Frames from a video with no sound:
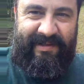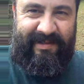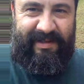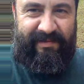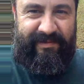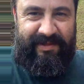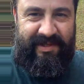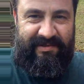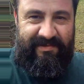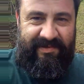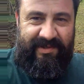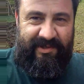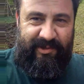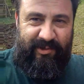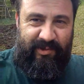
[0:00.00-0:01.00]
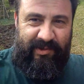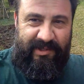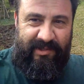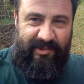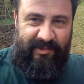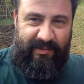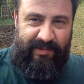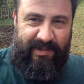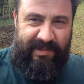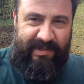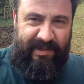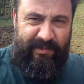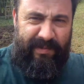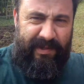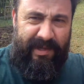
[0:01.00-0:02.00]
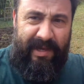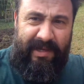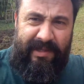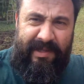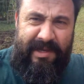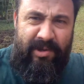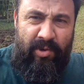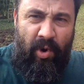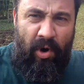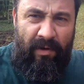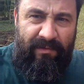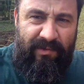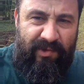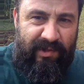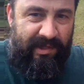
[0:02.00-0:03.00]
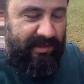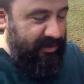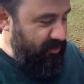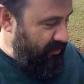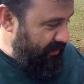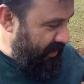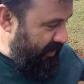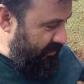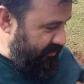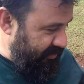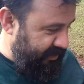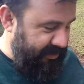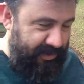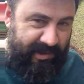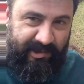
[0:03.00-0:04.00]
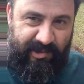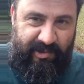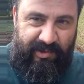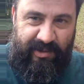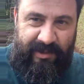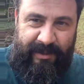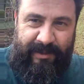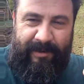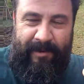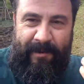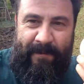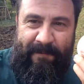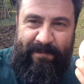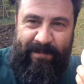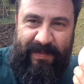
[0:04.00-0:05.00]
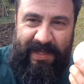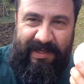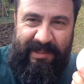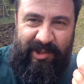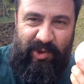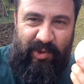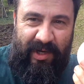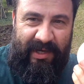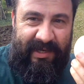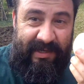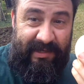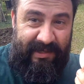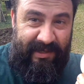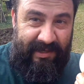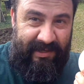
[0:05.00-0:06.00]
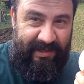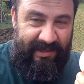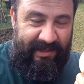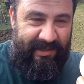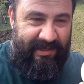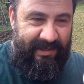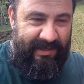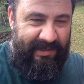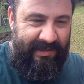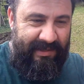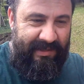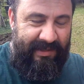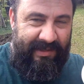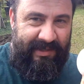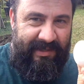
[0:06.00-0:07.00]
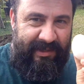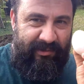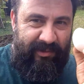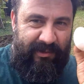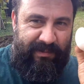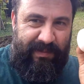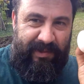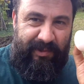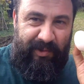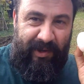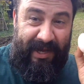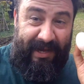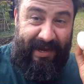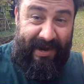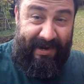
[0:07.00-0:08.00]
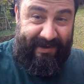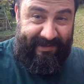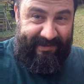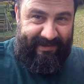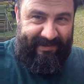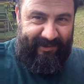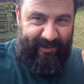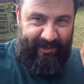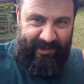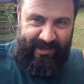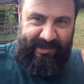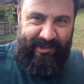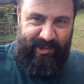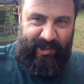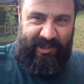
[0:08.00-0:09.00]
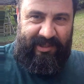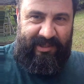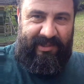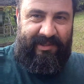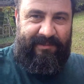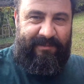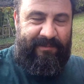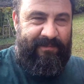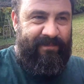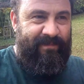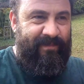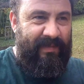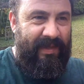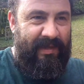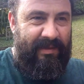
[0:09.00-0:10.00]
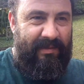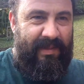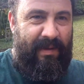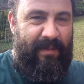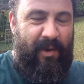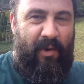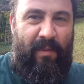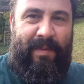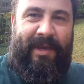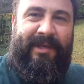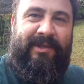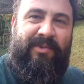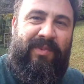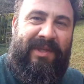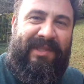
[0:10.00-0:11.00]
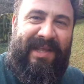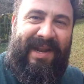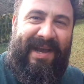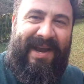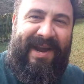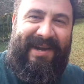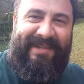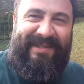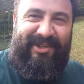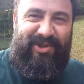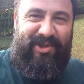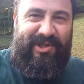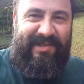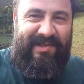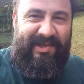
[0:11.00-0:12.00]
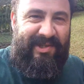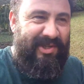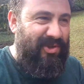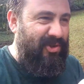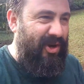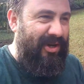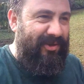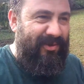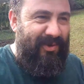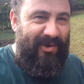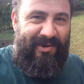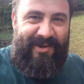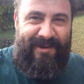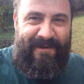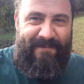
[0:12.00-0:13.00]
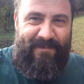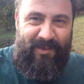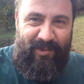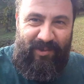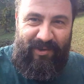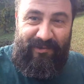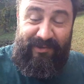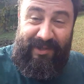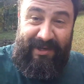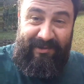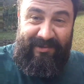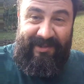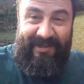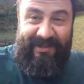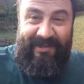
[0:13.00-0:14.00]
devem ter visto isso e pensado por que, que tem ovos ali no meio do negócio? Isso aqui eu espanto lagarta. Olha isso aqui. Tá, mas como é que espanta lagarta, Jones? Eles olham o, o ovo. Não.